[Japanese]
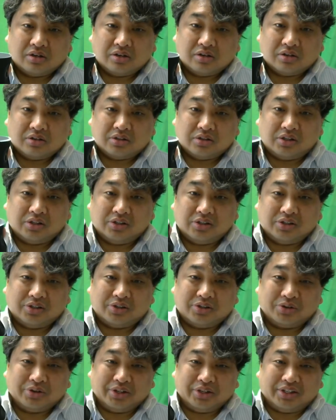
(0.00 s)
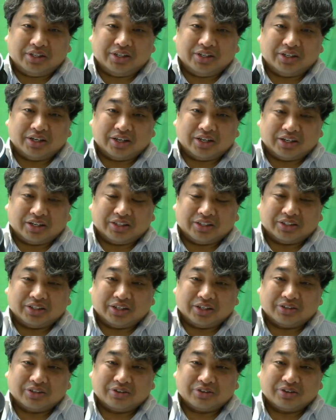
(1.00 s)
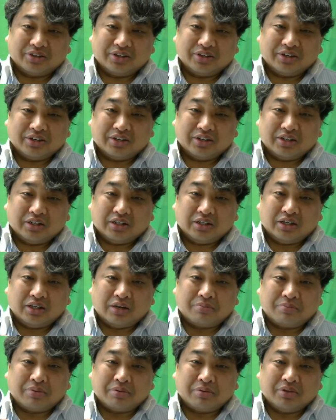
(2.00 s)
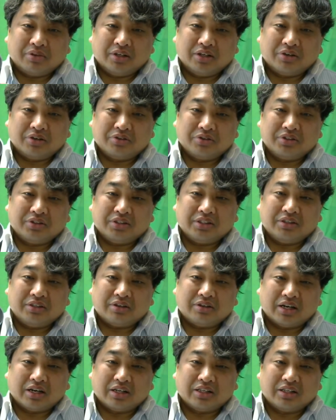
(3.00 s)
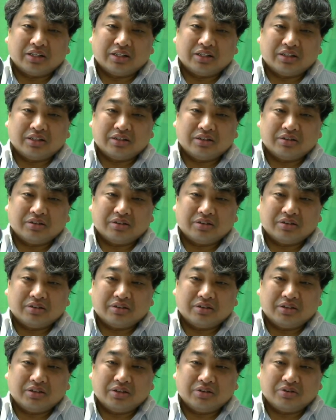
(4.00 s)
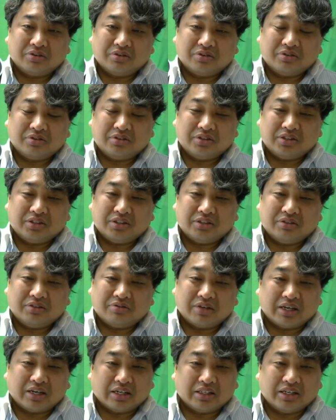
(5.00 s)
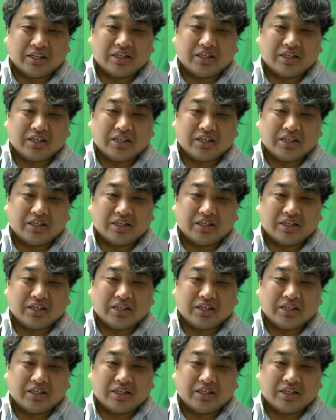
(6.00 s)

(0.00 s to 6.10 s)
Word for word: すごい綺麗なんだけどやっぱりもう日本人には勝日本人は勝て